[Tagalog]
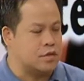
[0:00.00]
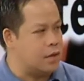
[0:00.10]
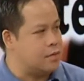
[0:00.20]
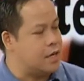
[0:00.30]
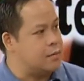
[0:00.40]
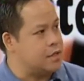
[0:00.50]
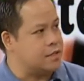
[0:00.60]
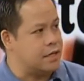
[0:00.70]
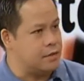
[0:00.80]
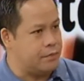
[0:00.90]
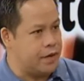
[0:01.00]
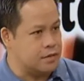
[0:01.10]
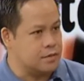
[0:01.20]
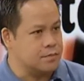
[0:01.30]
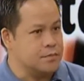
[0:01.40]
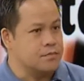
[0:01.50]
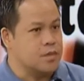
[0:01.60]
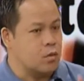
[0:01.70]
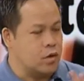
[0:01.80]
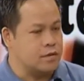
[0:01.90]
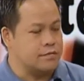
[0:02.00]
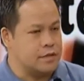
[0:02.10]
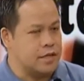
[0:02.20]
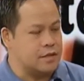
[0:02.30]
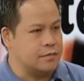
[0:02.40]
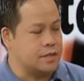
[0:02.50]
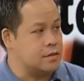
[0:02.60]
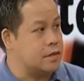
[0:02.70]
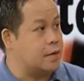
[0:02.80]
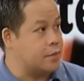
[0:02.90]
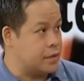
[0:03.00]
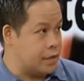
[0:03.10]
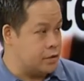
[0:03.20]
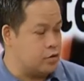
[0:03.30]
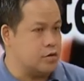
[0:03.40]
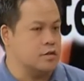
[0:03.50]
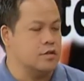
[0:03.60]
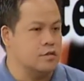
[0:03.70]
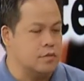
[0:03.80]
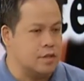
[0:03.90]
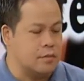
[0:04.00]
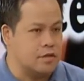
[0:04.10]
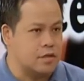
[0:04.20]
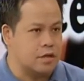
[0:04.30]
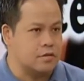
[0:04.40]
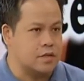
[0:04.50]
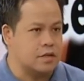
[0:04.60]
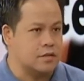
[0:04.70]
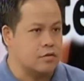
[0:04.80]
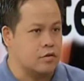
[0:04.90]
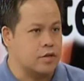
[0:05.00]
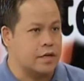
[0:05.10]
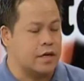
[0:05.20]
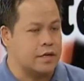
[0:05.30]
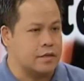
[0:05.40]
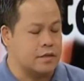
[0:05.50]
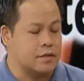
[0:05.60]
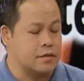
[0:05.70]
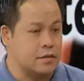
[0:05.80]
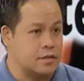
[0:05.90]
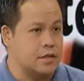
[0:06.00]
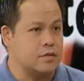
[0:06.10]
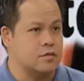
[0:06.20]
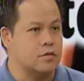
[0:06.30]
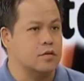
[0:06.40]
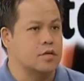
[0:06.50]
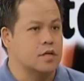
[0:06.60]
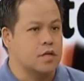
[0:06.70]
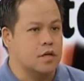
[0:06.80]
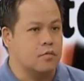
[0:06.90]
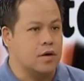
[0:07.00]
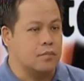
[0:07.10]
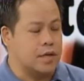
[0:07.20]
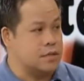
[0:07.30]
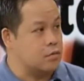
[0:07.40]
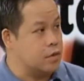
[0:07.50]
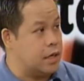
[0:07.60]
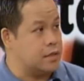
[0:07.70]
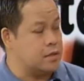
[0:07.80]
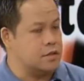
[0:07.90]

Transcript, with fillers: mo, ang dami-dami ng side effects. Mm-hmm. One of the side effects is hypertension. Iba naman, tinatawag sa English na coronary artery disease. Okay. No? mga bara sa ugat,